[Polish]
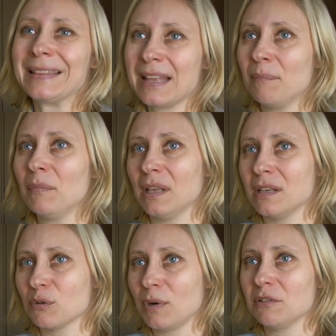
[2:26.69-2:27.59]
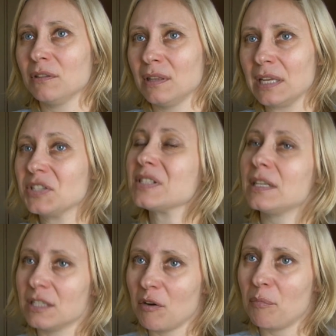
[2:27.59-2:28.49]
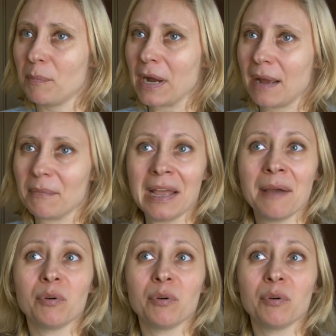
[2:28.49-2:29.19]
Tam jest kładziony nacisk, dlaczego pomagamy.